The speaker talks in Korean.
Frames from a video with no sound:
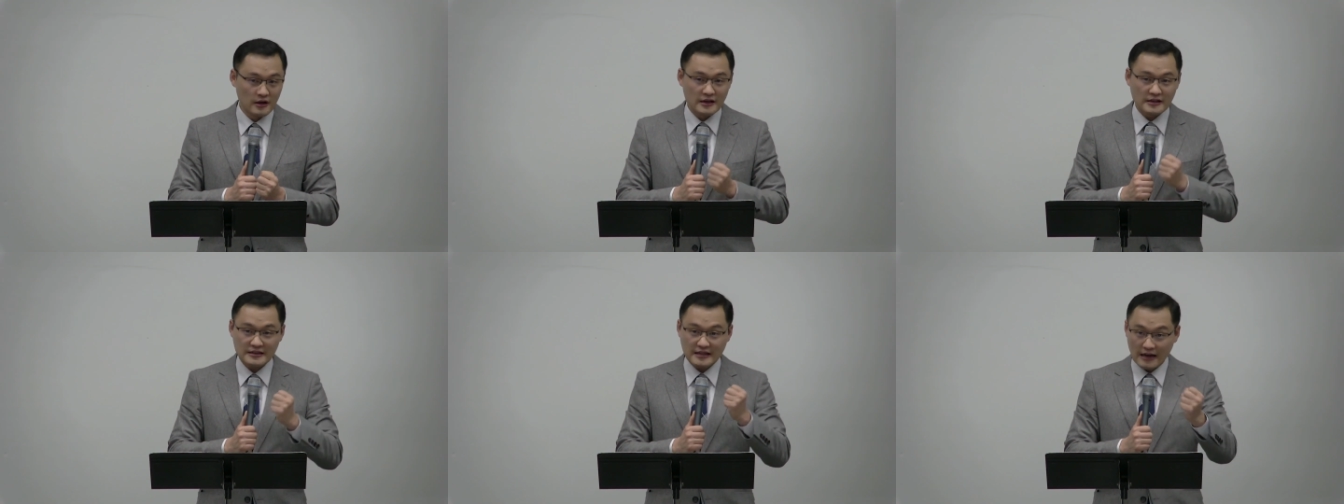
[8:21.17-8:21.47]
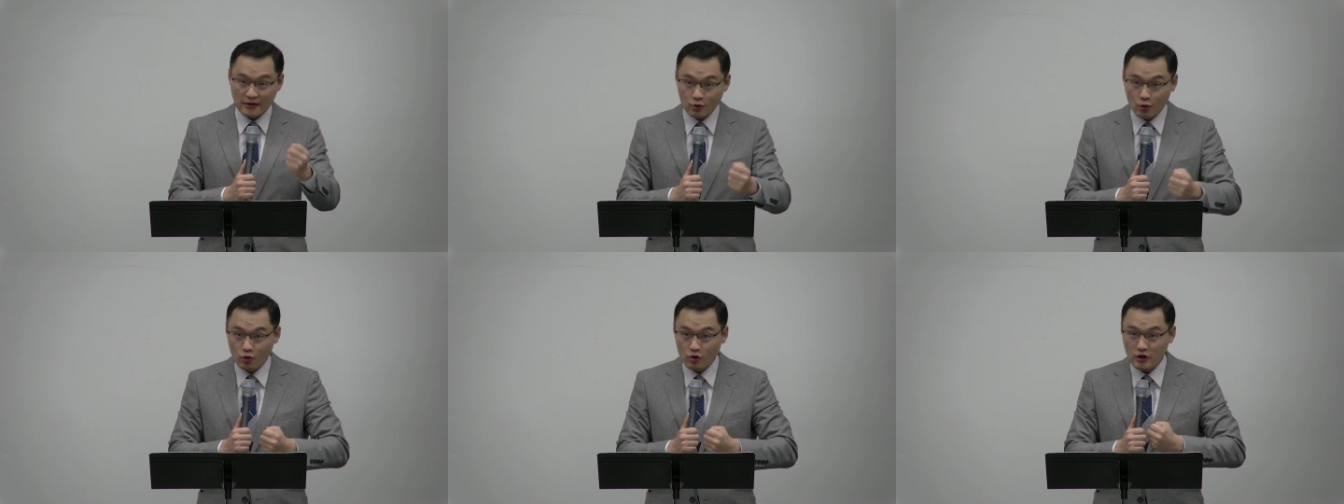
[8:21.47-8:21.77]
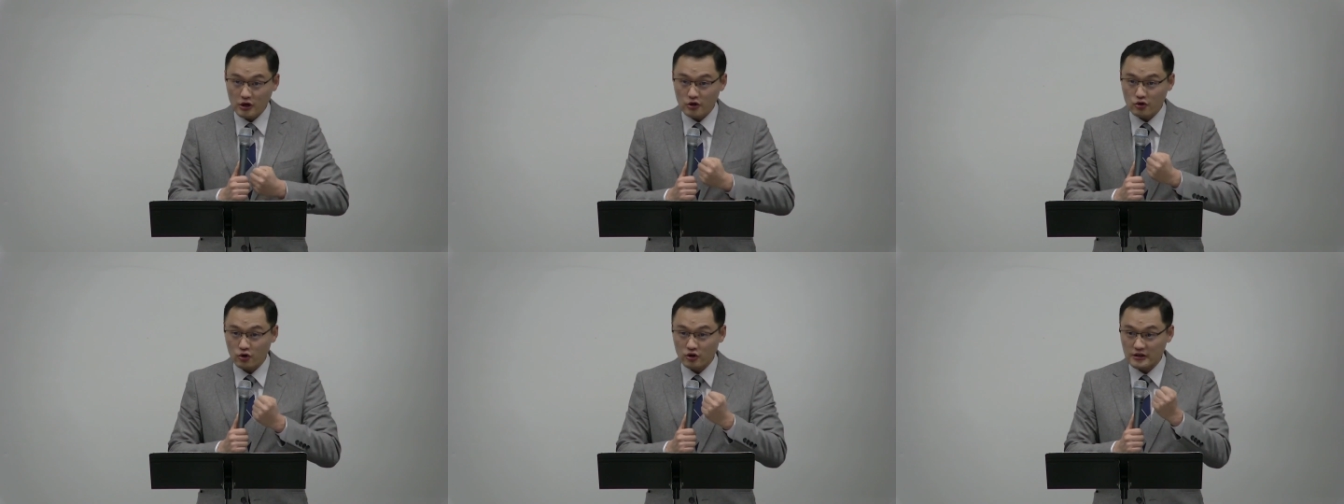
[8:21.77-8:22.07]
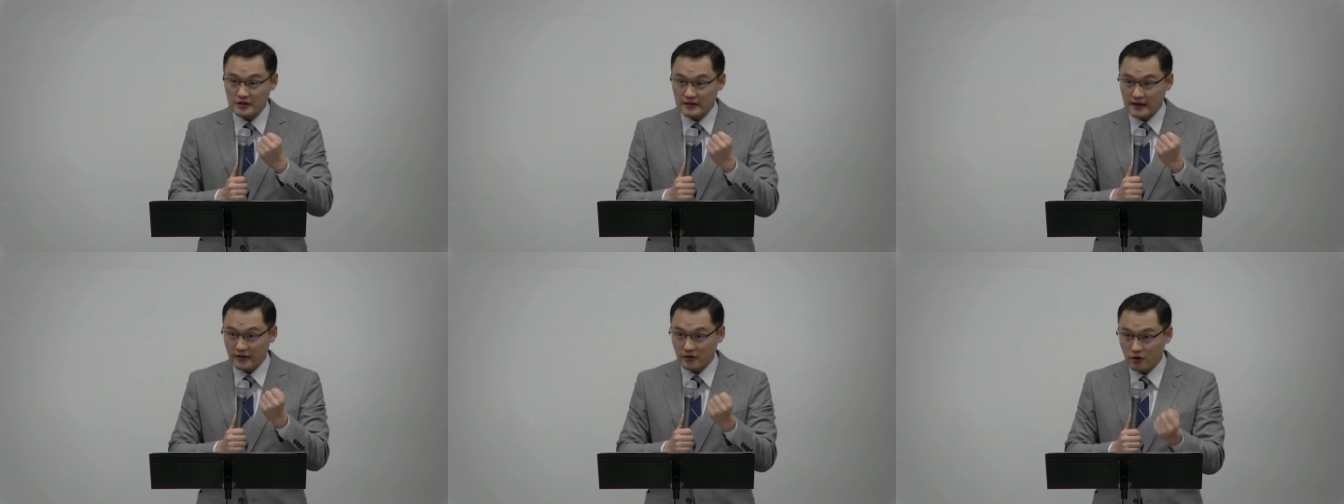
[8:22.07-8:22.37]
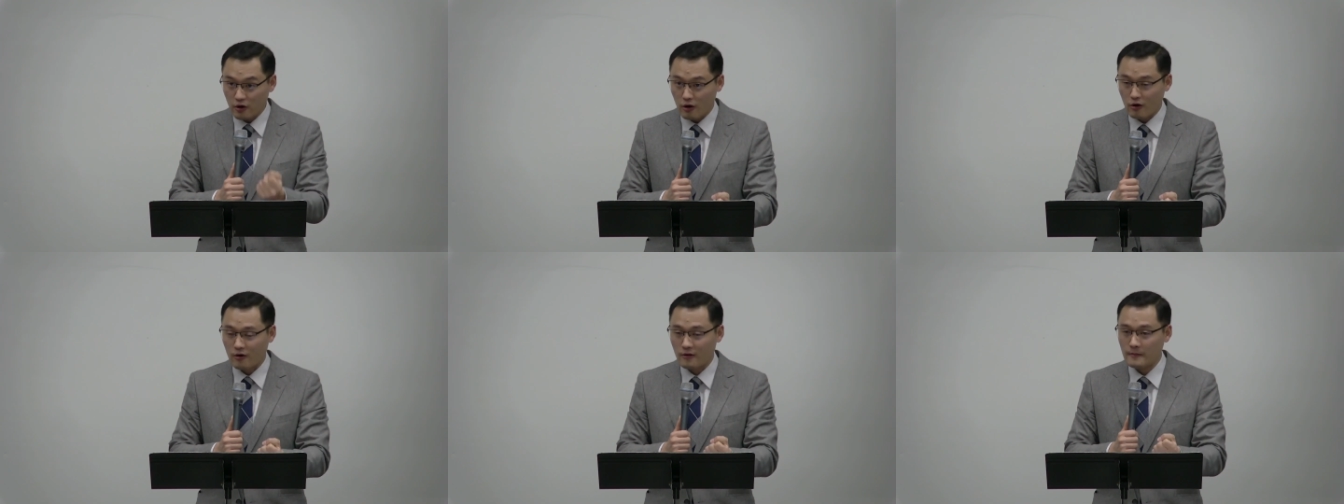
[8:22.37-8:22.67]
자동으로 이루어진다는
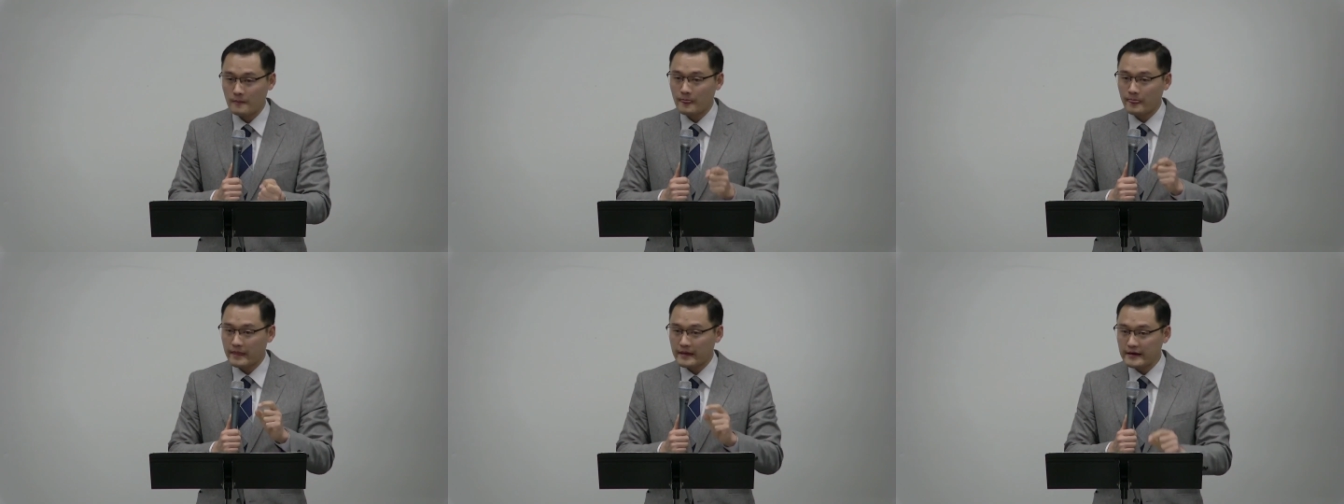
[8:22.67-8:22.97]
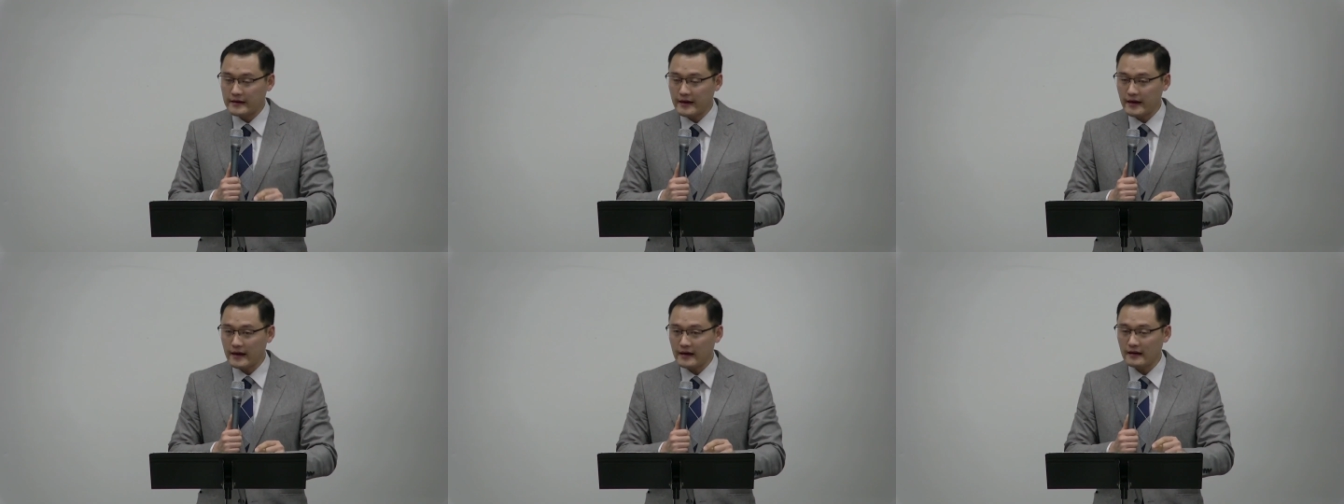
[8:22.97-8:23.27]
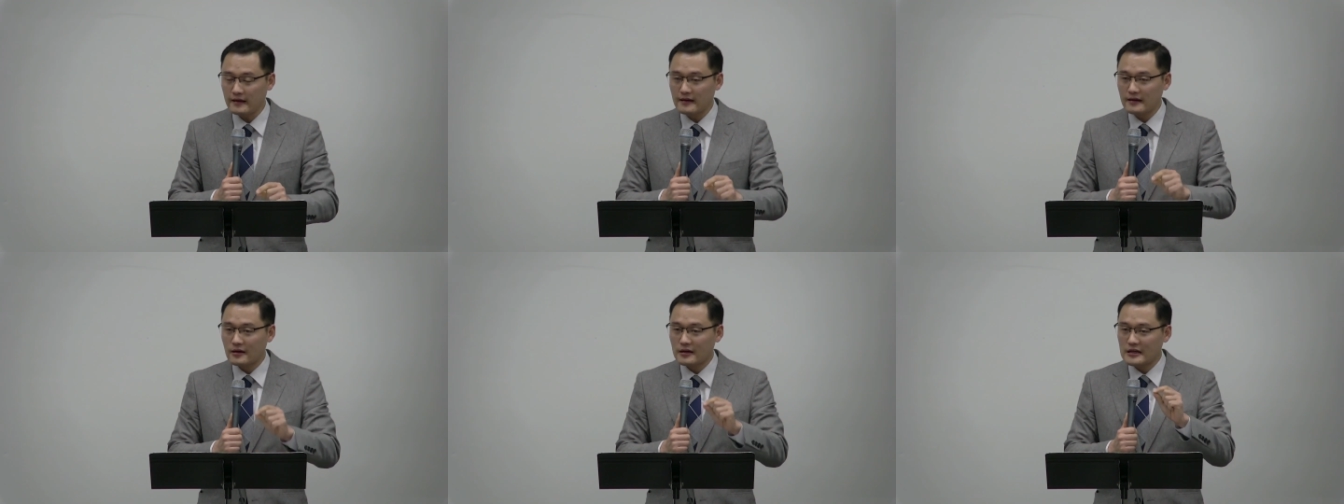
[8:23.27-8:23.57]
거. 이게